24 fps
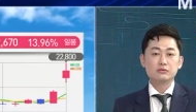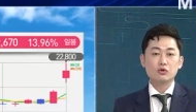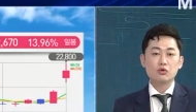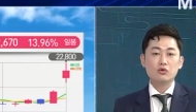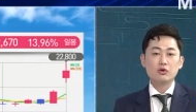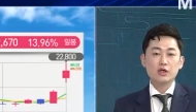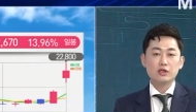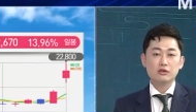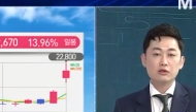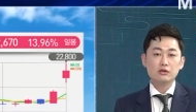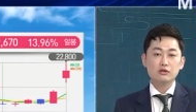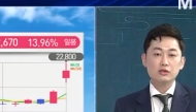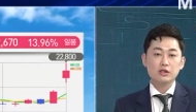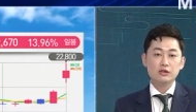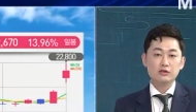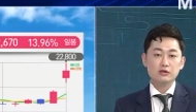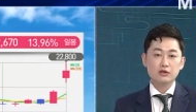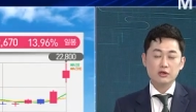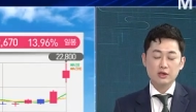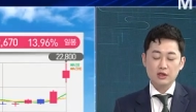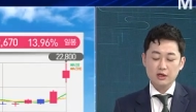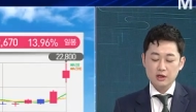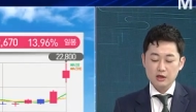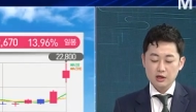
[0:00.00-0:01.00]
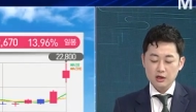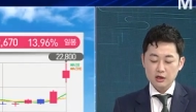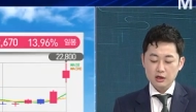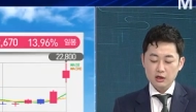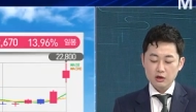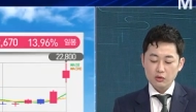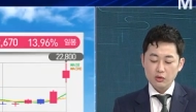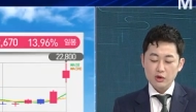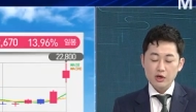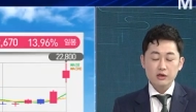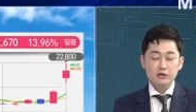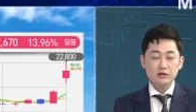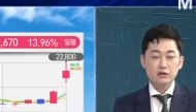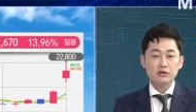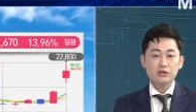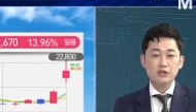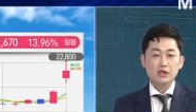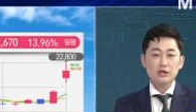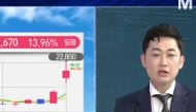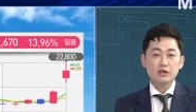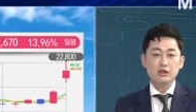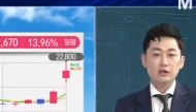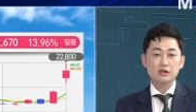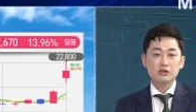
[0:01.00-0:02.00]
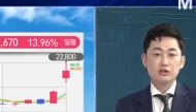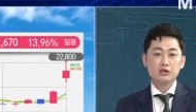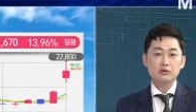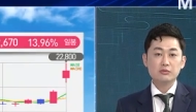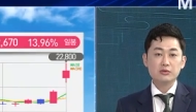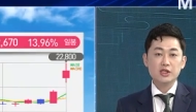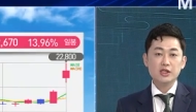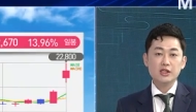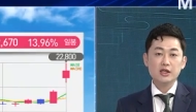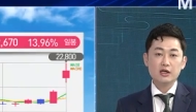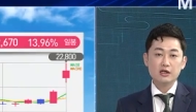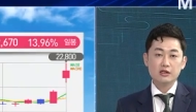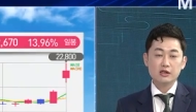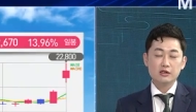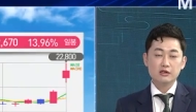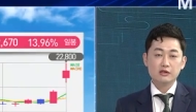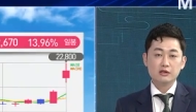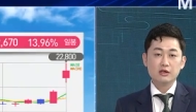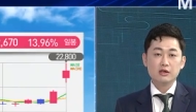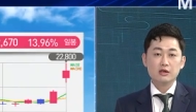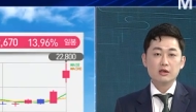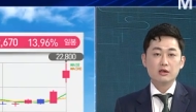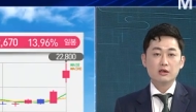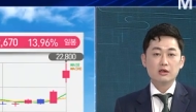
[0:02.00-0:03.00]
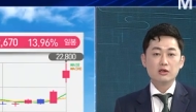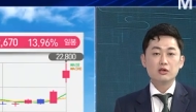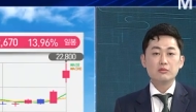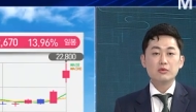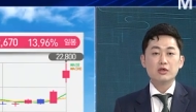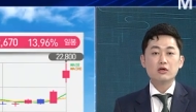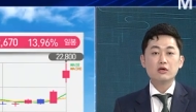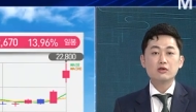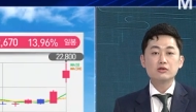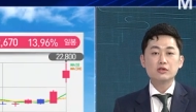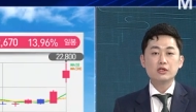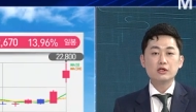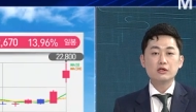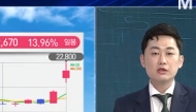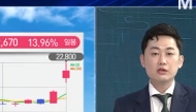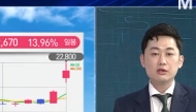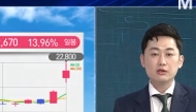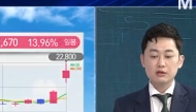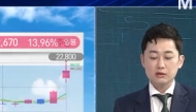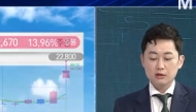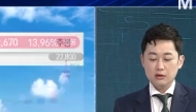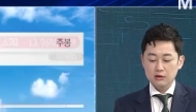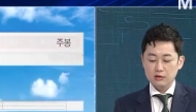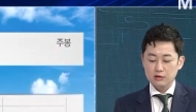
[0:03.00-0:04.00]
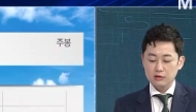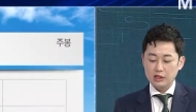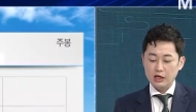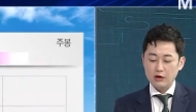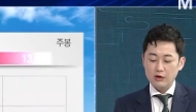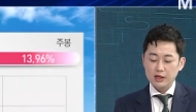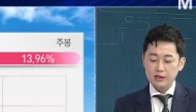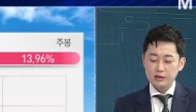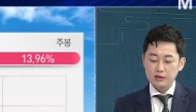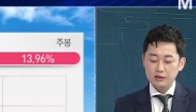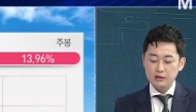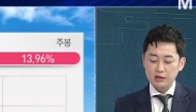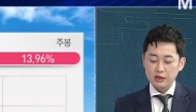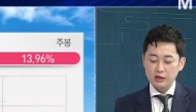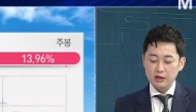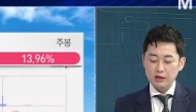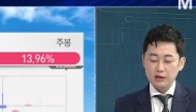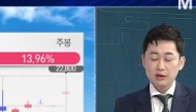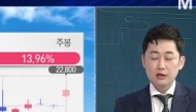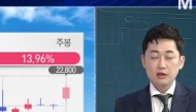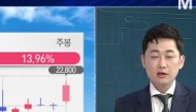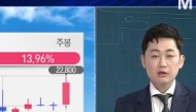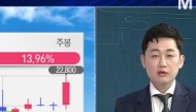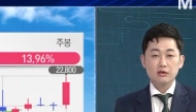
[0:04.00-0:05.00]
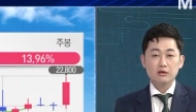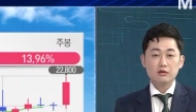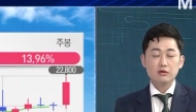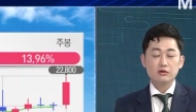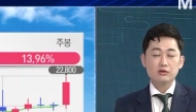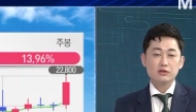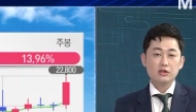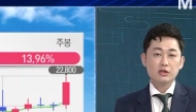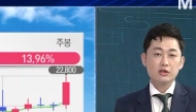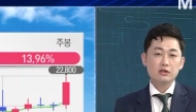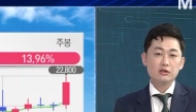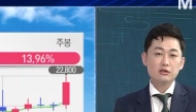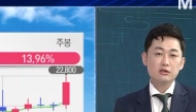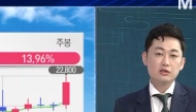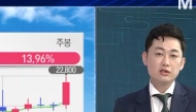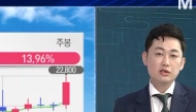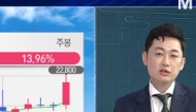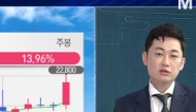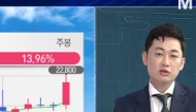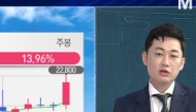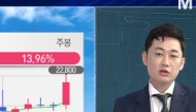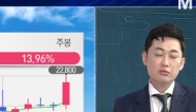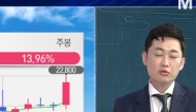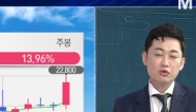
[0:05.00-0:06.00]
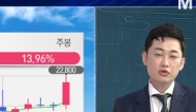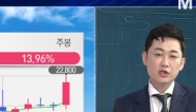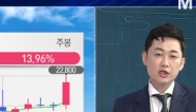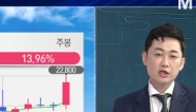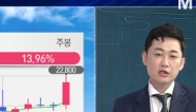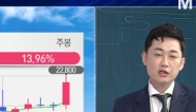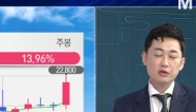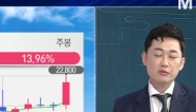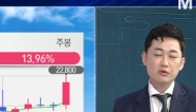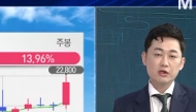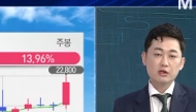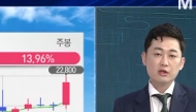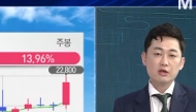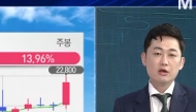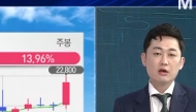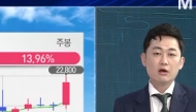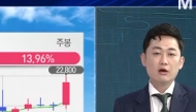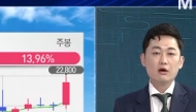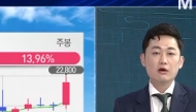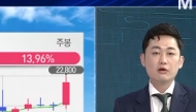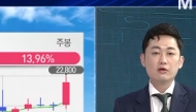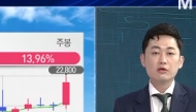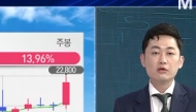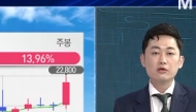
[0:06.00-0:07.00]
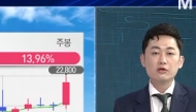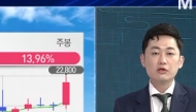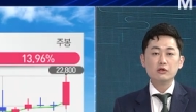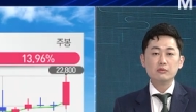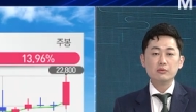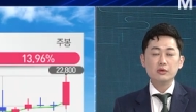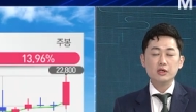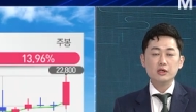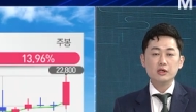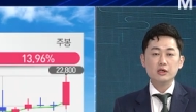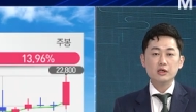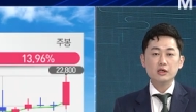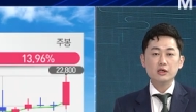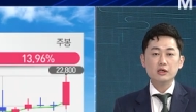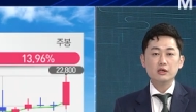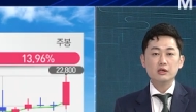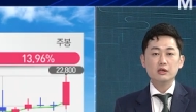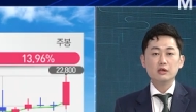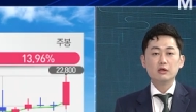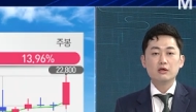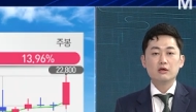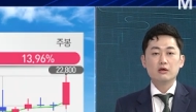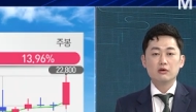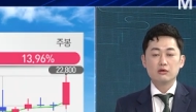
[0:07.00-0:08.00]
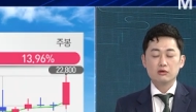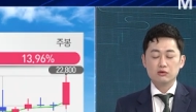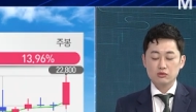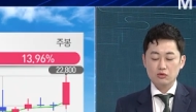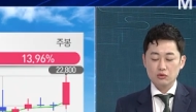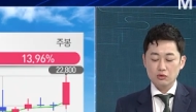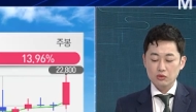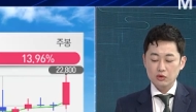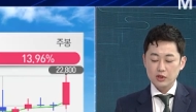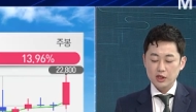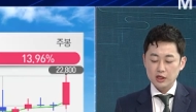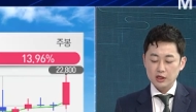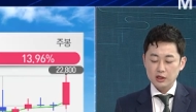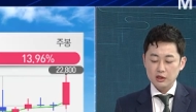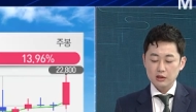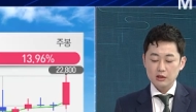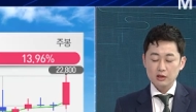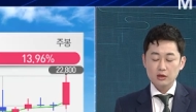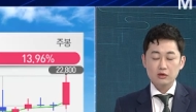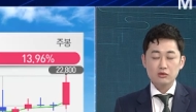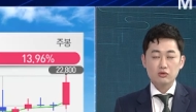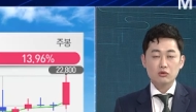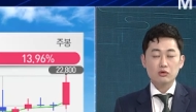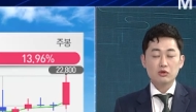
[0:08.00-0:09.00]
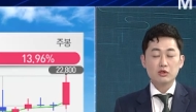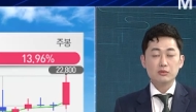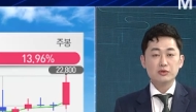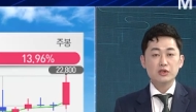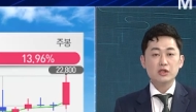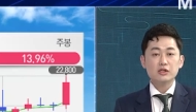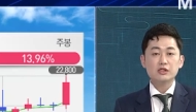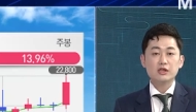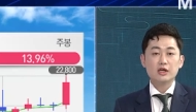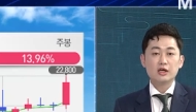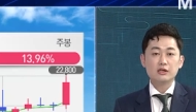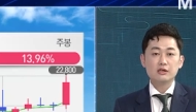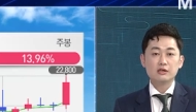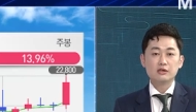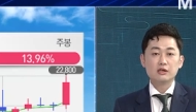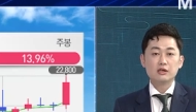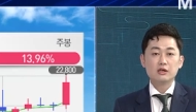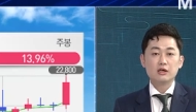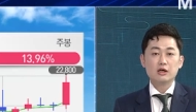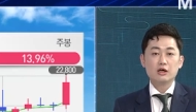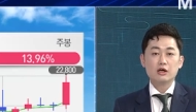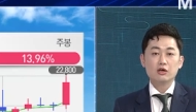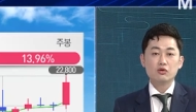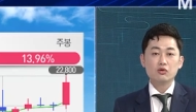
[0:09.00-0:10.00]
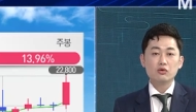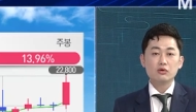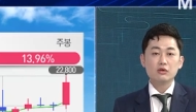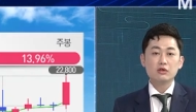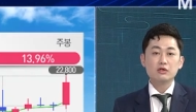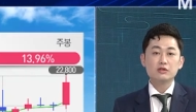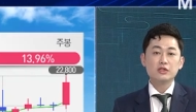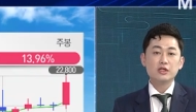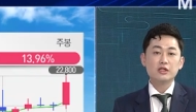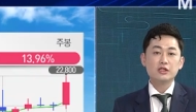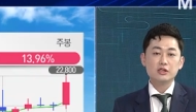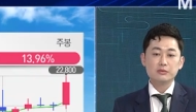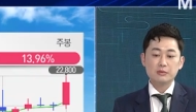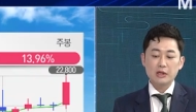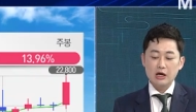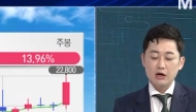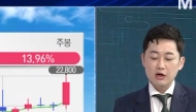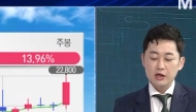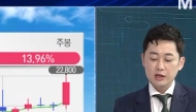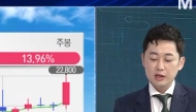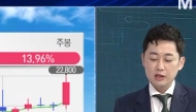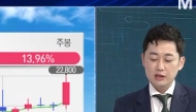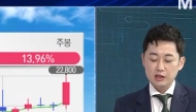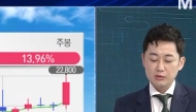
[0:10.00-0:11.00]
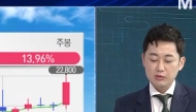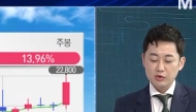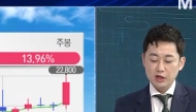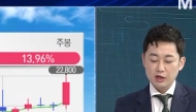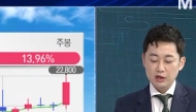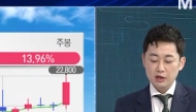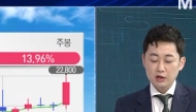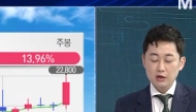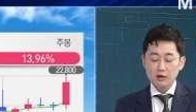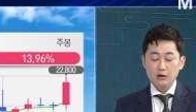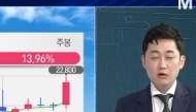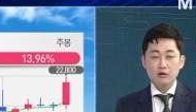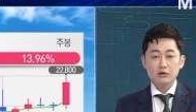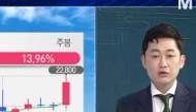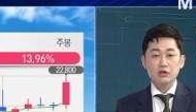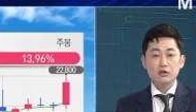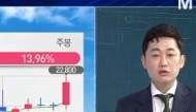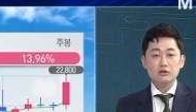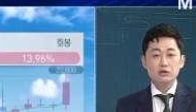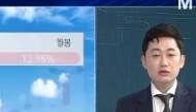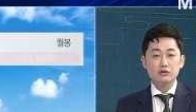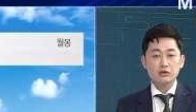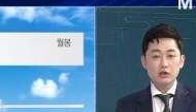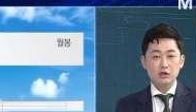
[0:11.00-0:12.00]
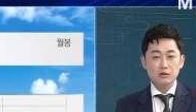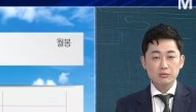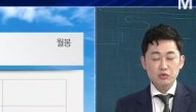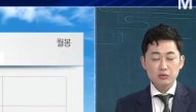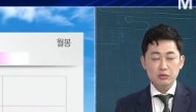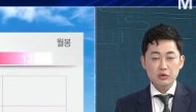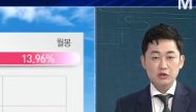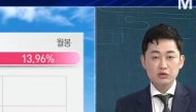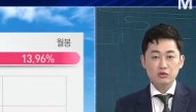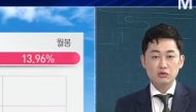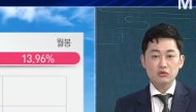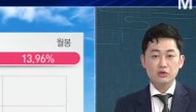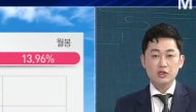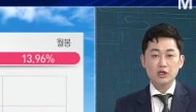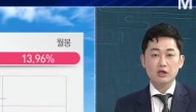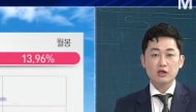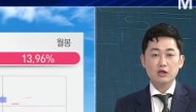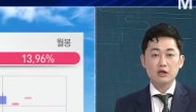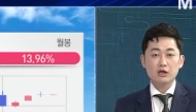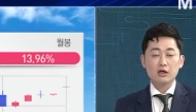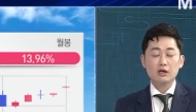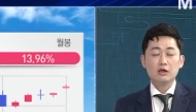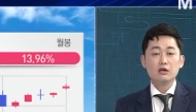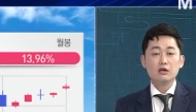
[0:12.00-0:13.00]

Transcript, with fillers: 올해 성장성이 외형 성장이 지금 기대가 되는 이미 컨센이 나와 있는데 이 컨센을 실적을 보시게 되면 영업이익이 또 올해 또 급성장하는 이런 컨셉이 지금 나와 있기 때문에 실적적인 부분에서도 제가